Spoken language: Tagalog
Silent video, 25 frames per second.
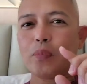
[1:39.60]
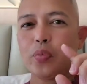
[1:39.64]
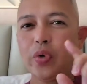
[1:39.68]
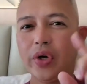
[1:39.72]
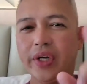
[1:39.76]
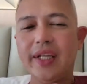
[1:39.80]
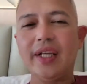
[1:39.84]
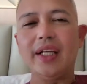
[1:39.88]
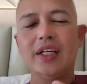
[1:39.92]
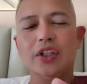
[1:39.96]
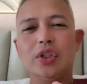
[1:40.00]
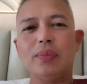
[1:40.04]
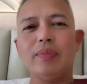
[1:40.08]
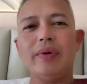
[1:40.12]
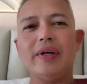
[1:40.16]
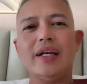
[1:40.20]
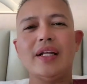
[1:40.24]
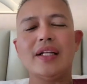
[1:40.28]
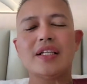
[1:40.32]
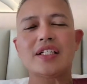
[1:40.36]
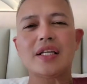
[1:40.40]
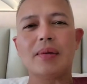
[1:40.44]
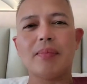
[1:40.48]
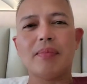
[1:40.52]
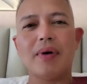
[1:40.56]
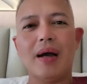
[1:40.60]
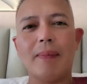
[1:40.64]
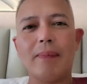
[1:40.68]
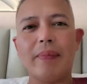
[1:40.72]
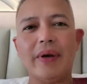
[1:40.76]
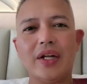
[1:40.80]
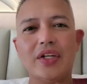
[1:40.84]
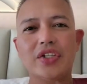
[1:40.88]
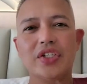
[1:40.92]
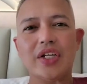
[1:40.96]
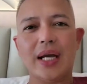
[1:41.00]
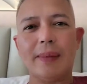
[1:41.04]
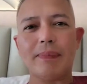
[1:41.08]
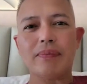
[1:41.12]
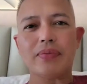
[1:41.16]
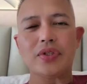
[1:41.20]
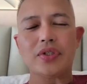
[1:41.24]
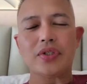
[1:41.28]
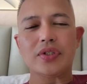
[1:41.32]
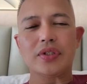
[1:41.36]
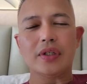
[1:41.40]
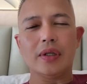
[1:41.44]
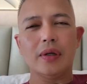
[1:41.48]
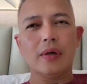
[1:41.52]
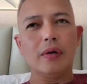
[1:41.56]
Pwede ka tumingin sa mga pet
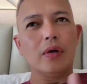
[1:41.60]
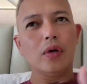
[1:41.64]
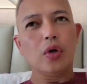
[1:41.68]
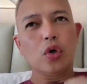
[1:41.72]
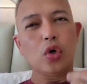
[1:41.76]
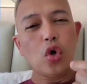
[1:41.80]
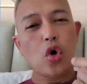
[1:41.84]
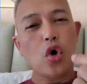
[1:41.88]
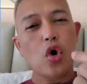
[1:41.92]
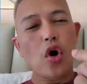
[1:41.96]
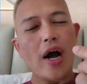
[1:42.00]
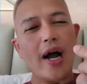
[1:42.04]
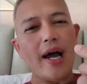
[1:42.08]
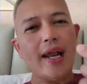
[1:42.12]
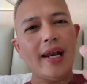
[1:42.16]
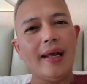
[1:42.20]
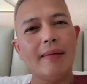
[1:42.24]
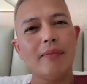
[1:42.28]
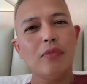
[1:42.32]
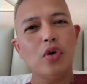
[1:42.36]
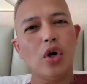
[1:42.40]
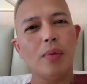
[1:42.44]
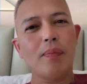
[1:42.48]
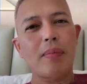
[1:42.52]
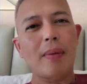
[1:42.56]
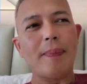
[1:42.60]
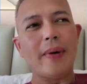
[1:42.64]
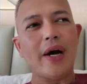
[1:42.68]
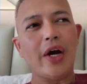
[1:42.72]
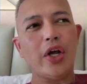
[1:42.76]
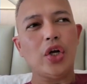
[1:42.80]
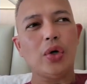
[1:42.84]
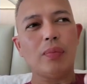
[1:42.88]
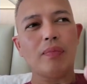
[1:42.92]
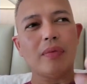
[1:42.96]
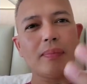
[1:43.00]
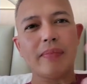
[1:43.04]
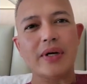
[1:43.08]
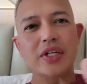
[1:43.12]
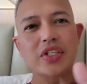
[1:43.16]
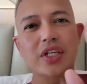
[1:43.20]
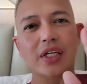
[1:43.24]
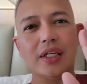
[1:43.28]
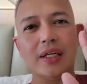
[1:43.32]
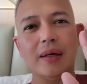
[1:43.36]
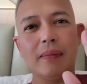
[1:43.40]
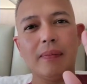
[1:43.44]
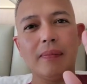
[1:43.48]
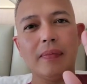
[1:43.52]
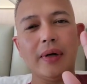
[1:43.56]
shops kung alam mo kung paano
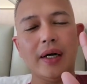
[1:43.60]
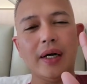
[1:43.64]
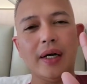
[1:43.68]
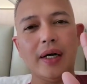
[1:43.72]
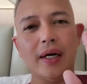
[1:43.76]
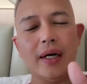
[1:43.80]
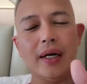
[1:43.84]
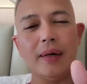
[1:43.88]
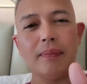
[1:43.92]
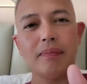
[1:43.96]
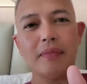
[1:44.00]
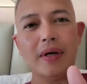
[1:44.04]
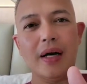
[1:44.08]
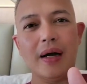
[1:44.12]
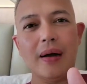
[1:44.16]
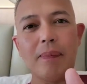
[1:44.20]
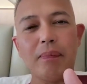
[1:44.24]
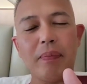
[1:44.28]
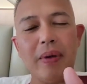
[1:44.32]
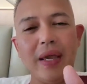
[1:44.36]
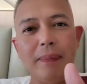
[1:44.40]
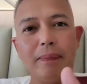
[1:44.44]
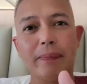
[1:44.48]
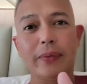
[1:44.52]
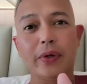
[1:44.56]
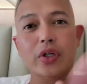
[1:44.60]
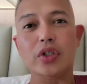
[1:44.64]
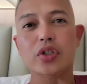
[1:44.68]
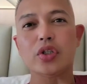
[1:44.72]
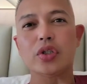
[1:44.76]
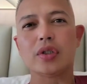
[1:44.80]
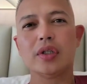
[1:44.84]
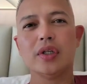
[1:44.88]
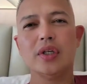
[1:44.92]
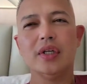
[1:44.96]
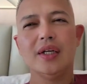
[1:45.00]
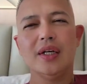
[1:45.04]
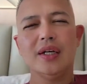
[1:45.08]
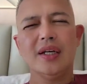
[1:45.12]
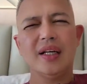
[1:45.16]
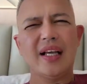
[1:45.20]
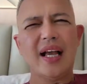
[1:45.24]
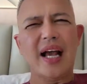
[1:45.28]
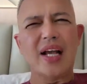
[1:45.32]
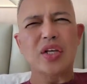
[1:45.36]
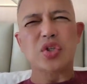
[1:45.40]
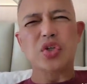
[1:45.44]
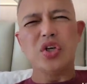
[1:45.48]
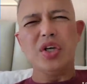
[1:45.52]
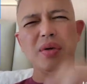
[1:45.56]
magbasa ng uh, mga papers
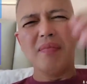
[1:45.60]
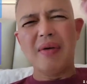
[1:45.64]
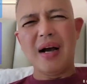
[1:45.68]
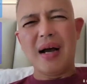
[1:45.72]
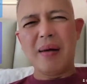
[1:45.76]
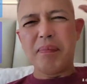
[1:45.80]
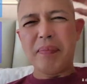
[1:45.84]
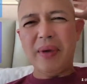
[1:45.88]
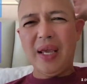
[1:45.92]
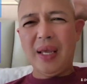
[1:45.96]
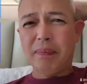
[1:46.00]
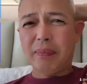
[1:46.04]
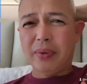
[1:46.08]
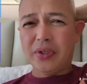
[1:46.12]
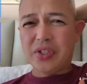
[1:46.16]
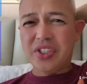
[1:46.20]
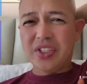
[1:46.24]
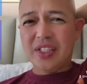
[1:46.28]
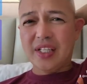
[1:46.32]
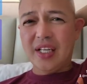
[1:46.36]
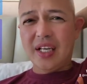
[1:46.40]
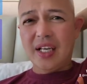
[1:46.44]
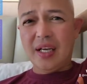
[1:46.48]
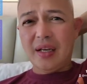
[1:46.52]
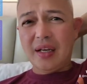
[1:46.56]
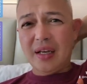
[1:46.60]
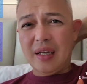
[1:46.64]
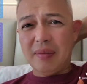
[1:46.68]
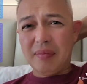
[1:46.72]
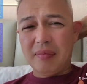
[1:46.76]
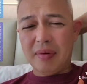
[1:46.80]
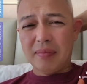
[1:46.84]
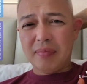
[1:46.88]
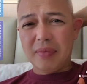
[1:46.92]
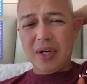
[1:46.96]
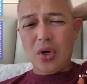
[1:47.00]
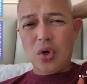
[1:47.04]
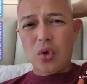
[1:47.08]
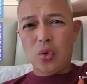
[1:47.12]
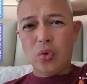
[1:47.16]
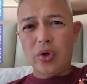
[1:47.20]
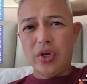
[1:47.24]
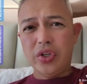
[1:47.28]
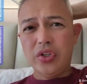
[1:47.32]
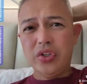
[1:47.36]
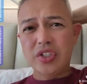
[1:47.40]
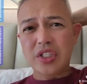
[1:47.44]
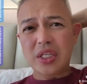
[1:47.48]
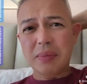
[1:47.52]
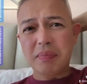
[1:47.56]
Kaso yung mga papers na
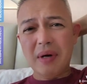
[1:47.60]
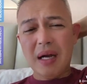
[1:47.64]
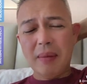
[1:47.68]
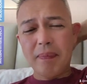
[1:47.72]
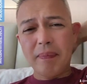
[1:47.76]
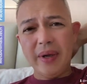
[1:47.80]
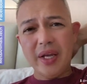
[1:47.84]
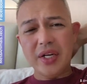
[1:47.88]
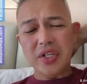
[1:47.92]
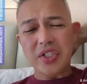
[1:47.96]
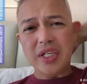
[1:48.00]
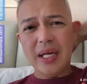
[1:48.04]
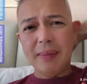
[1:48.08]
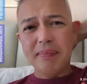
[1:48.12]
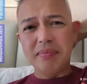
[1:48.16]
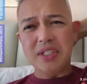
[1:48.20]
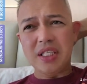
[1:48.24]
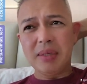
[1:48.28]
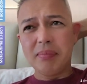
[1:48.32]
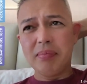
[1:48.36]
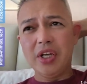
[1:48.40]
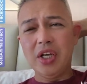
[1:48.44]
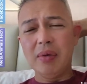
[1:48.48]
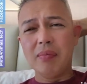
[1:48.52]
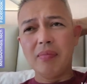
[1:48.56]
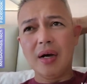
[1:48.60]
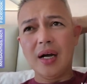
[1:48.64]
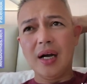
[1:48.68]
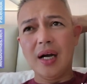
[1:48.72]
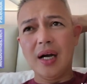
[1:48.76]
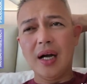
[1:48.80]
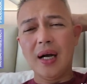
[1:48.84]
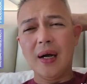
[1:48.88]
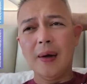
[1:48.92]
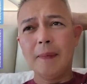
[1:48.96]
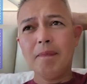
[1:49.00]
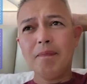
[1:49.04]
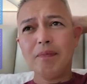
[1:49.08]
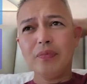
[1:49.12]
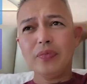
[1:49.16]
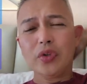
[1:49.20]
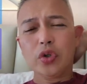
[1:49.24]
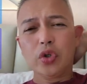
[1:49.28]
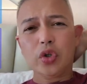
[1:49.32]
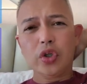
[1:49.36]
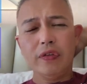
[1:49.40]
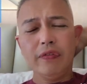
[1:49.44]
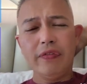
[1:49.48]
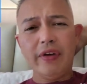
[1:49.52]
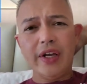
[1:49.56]
makukuha nyo sa mga pet shops, di ba yung mga
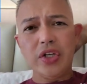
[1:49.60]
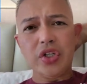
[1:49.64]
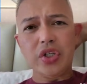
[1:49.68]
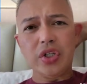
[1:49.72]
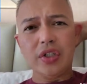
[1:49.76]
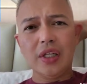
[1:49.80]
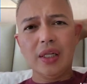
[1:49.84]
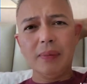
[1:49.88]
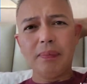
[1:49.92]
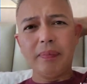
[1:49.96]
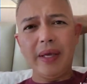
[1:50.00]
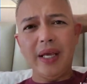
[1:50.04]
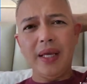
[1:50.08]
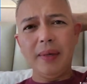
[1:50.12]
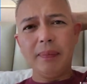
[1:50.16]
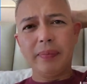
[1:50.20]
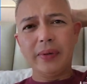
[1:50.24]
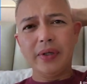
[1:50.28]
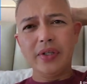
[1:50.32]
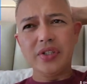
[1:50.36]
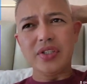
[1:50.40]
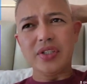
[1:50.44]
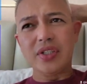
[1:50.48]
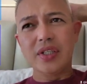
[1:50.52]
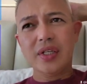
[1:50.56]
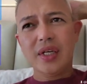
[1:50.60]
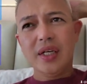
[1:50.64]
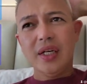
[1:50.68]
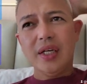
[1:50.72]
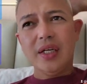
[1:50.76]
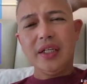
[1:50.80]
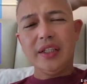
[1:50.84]
conventional papers,